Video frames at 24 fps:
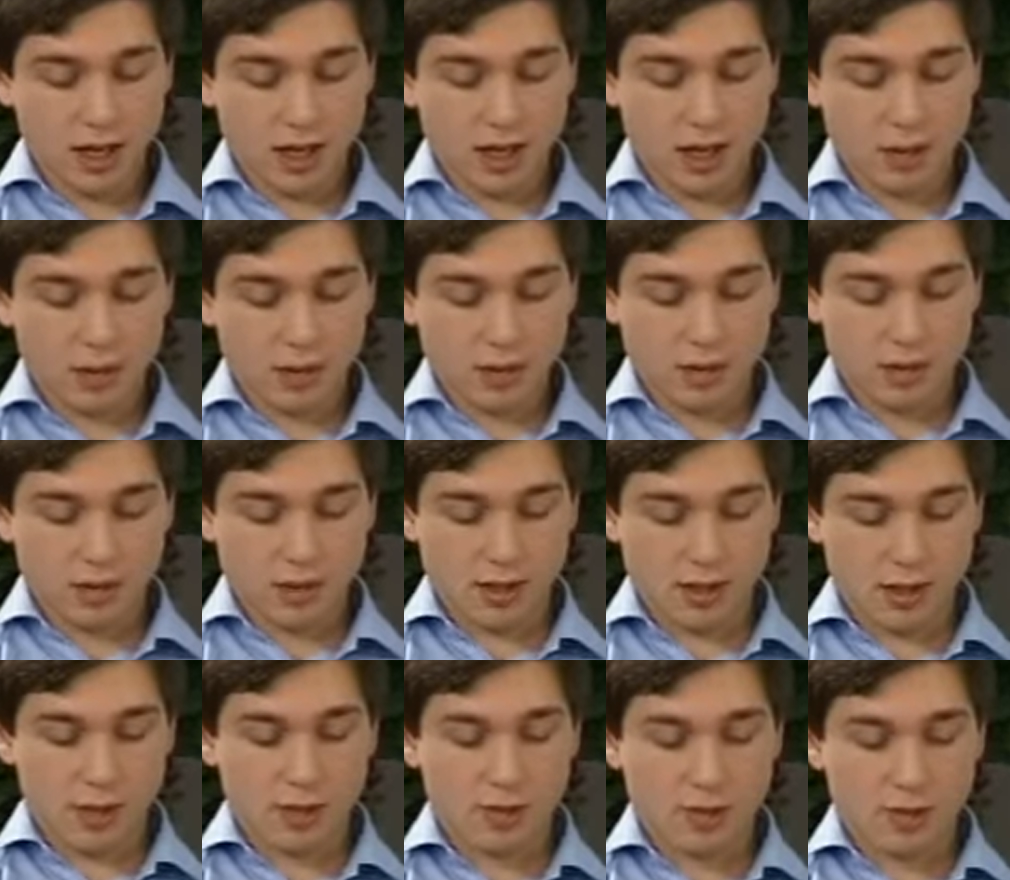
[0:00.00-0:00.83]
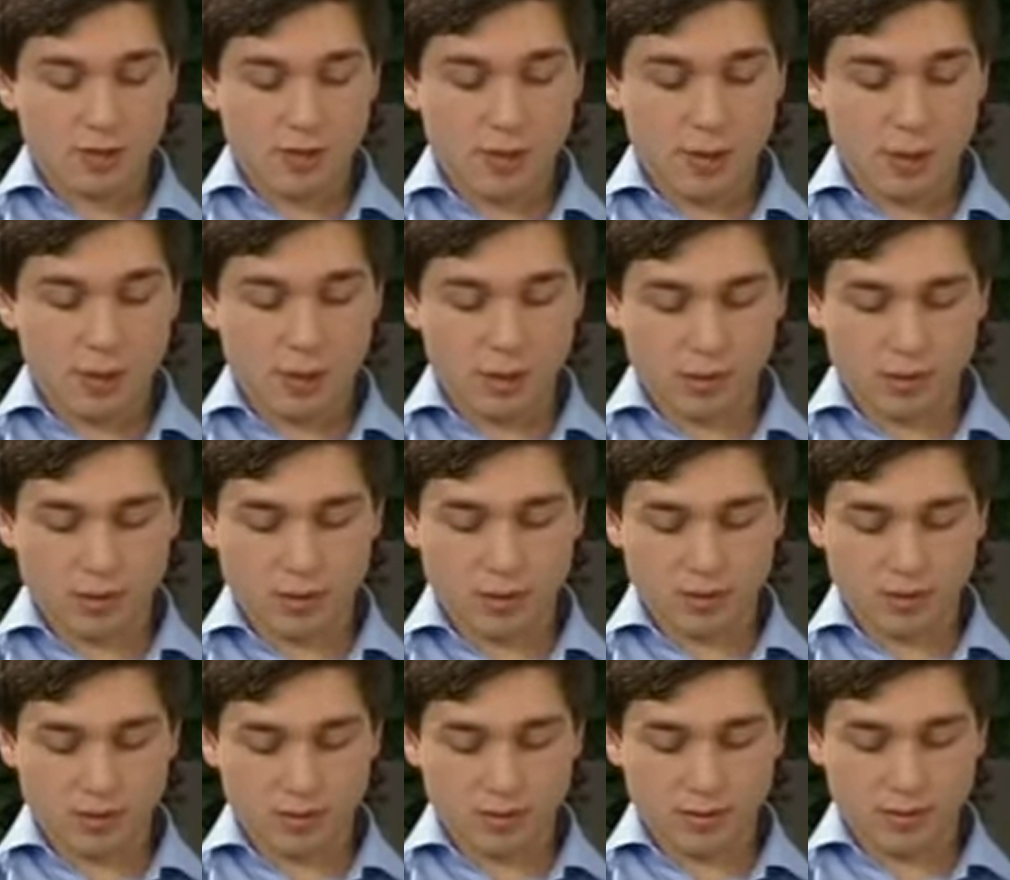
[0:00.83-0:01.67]
И вот он задает вам
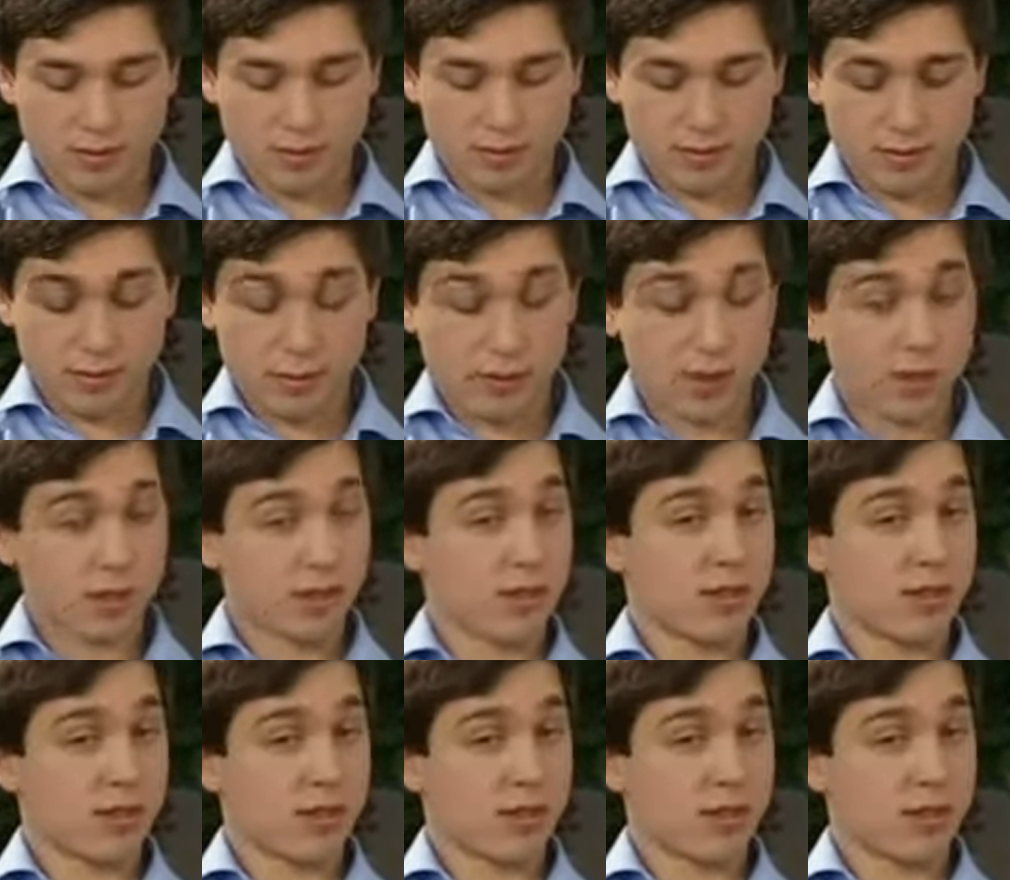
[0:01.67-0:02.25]
вопрос в связи